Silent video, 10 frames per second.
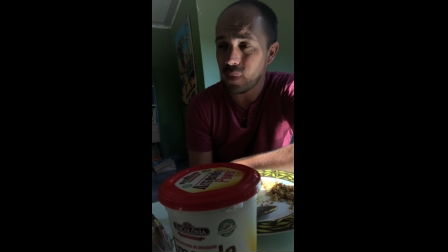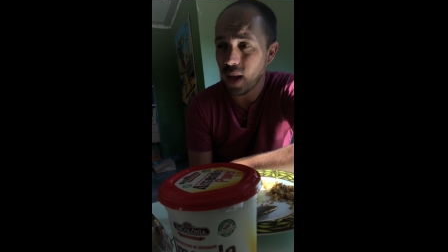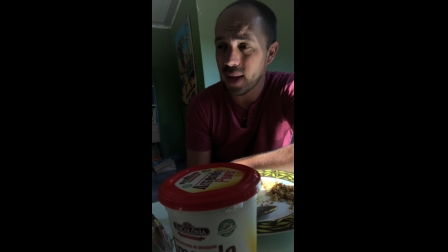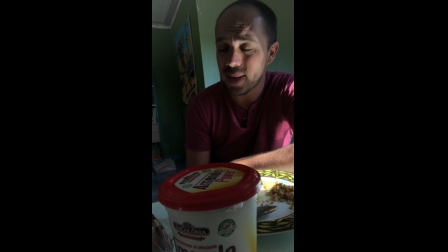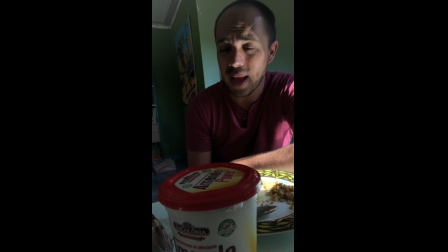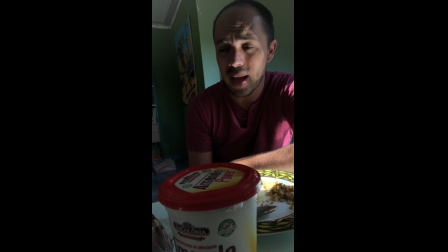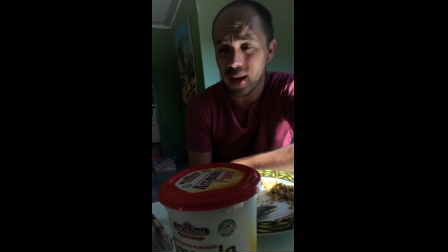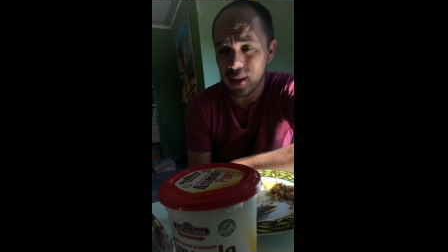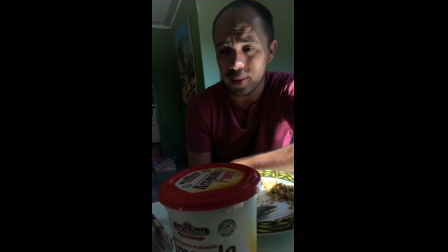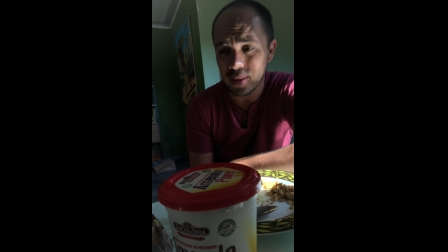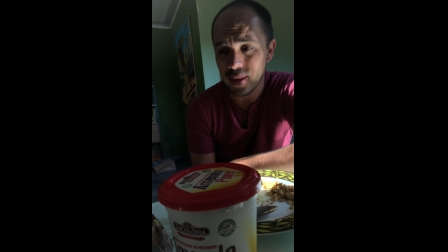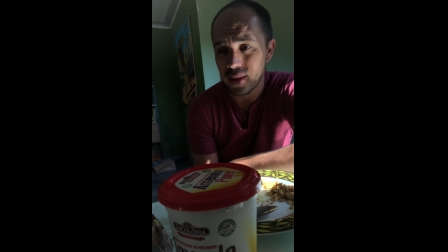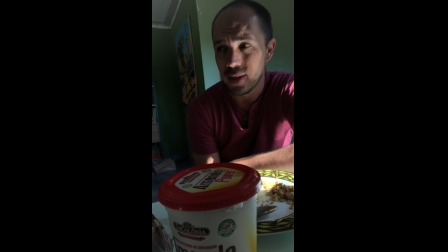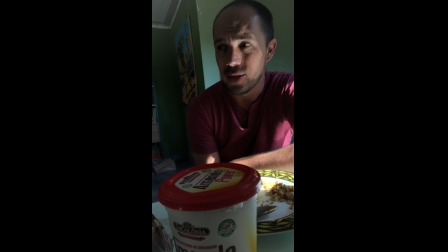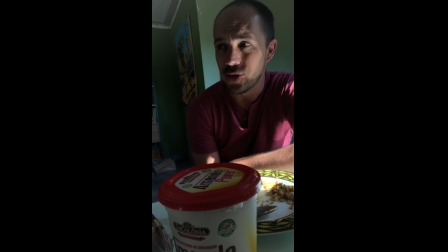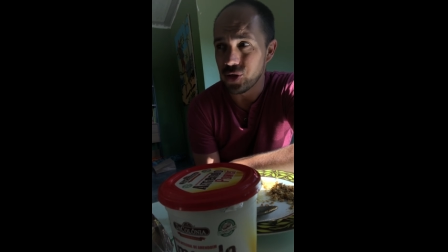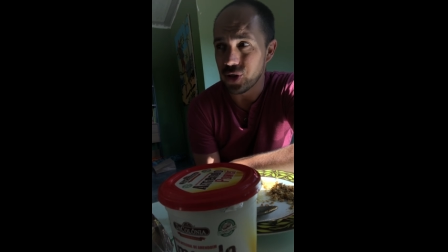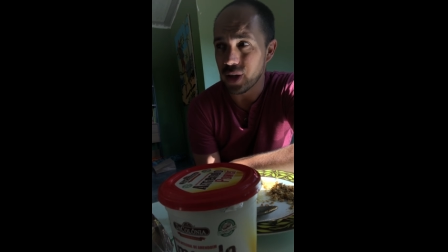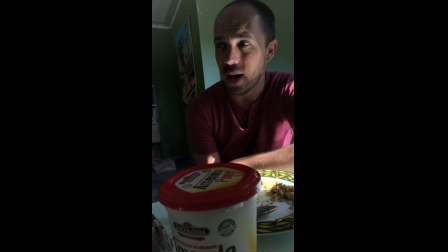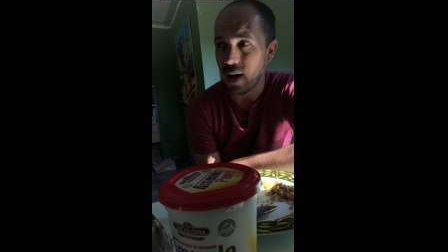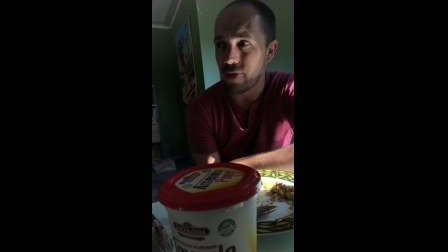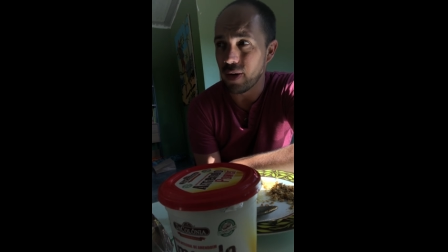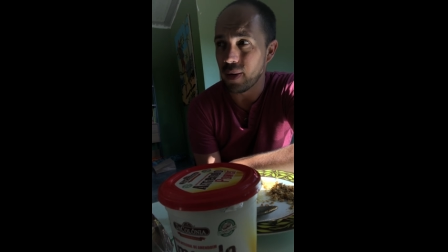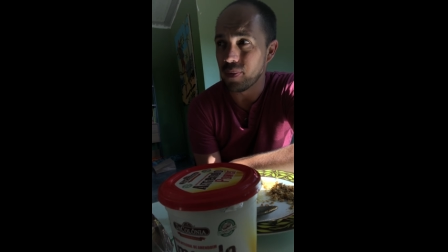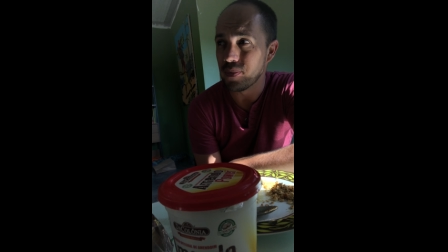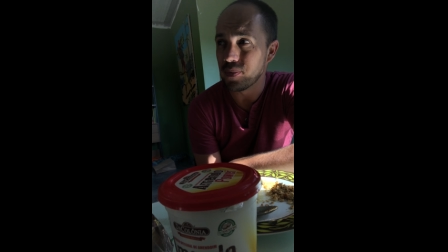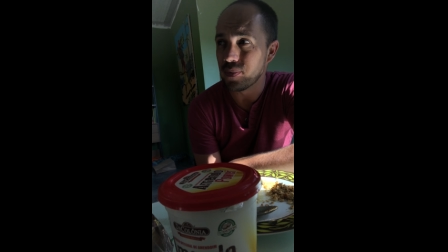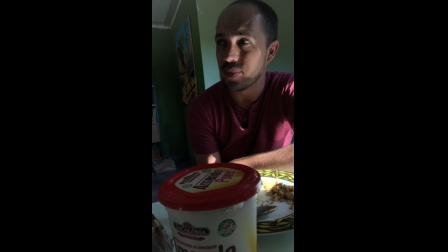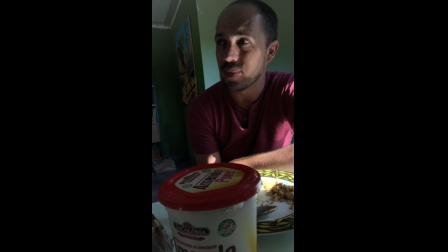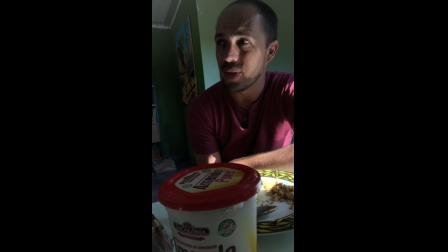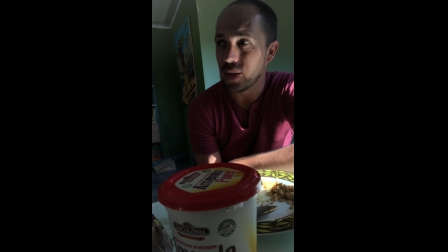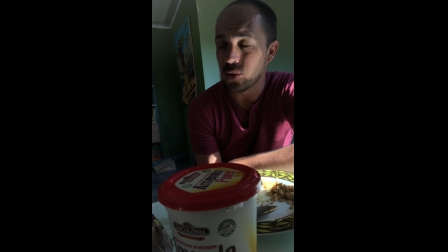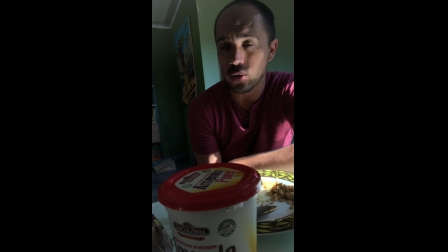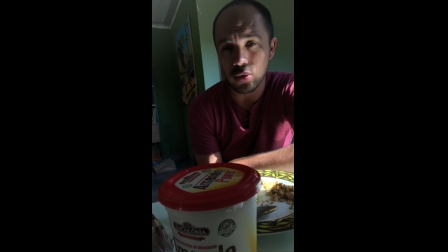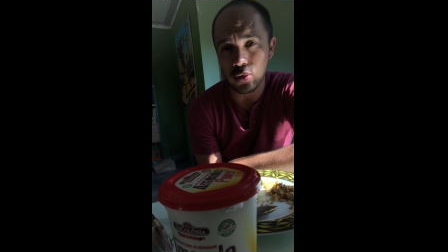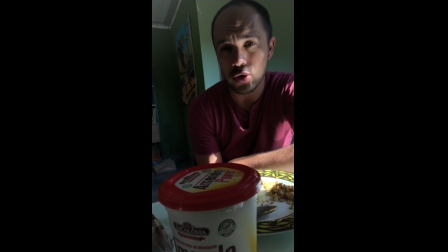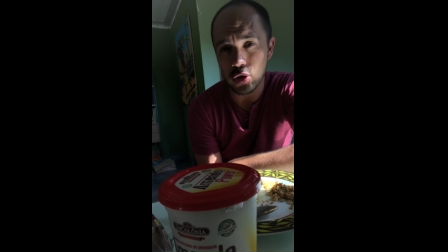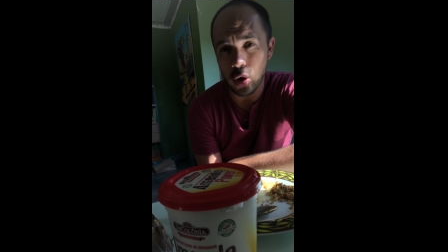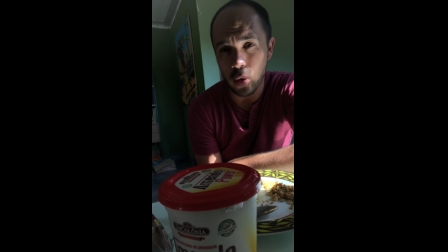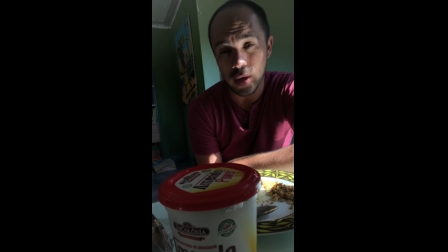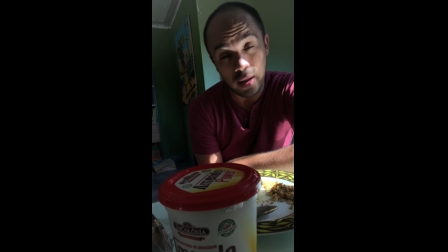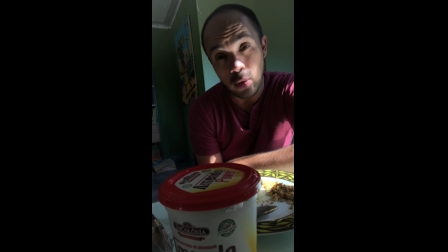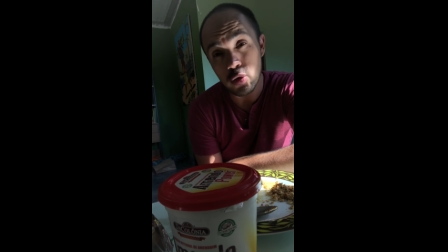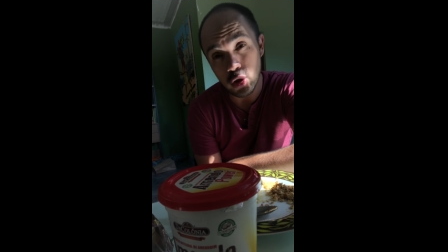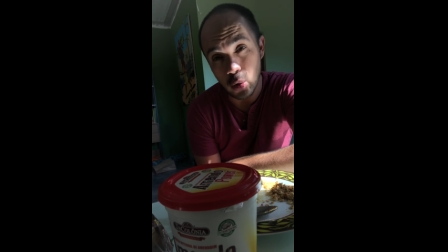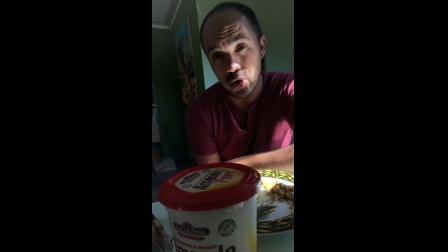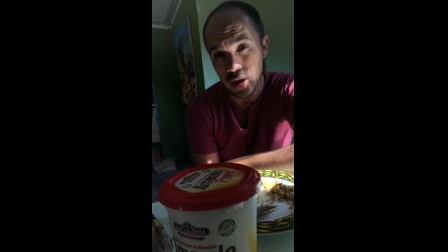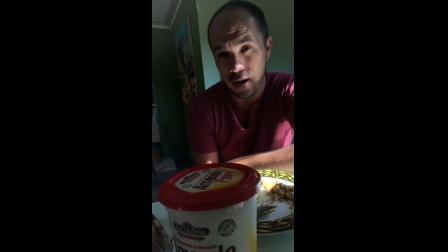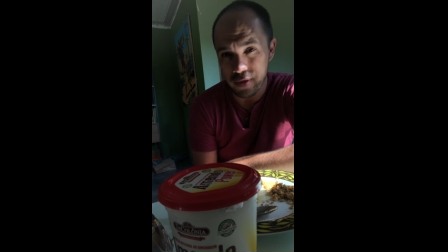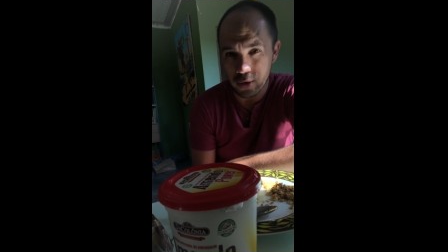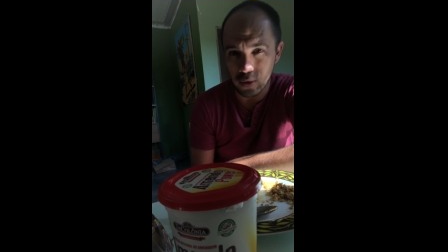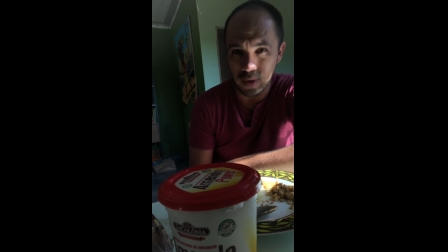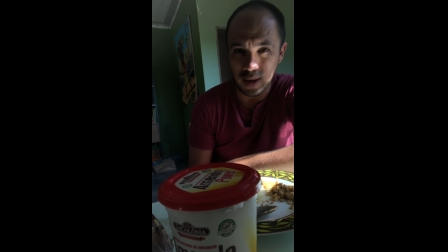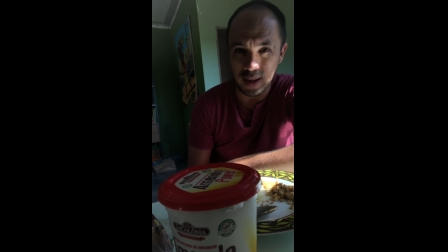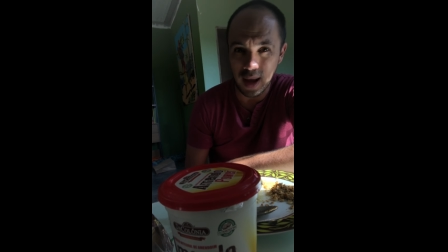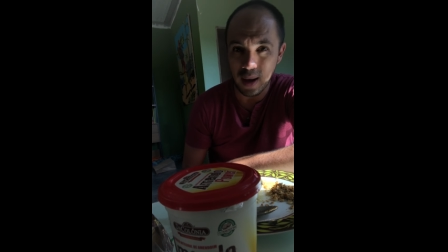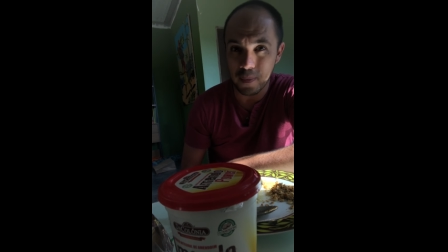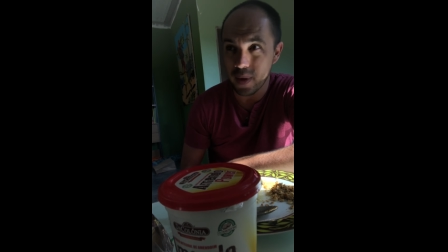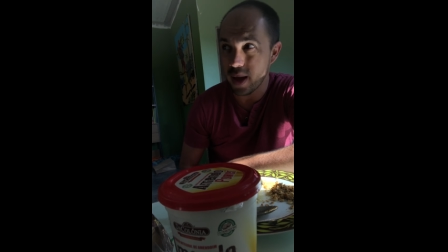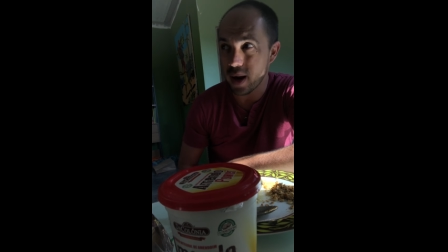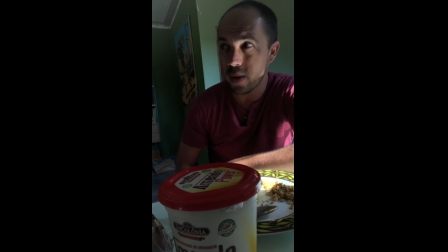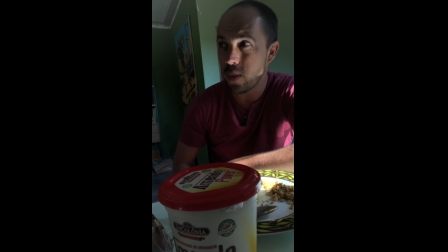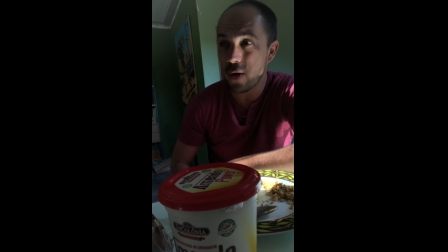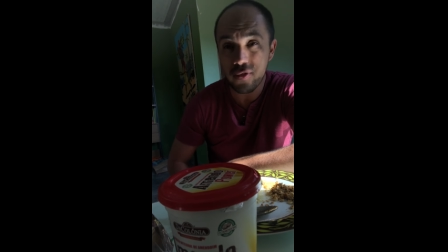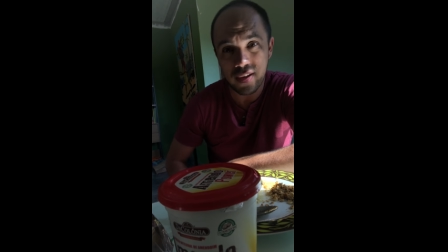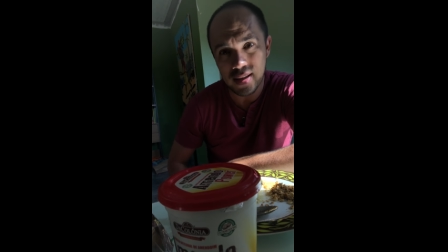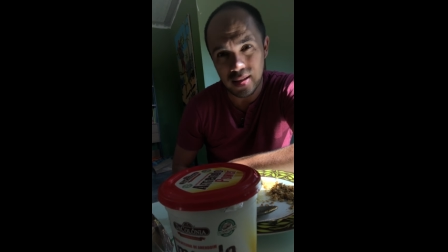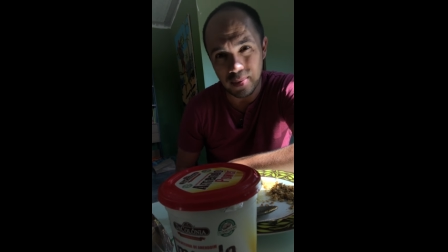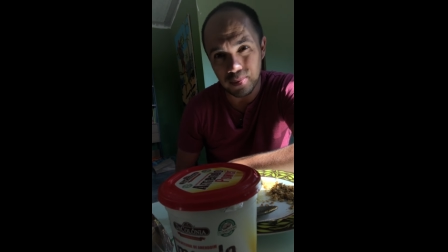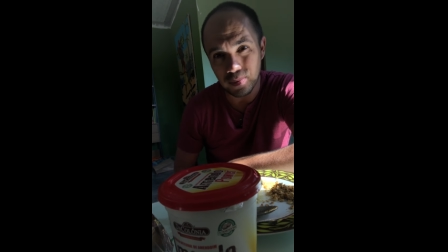a Terra girava em torno do Sol e não o Sol girava em torno da Terra era uma ofensa,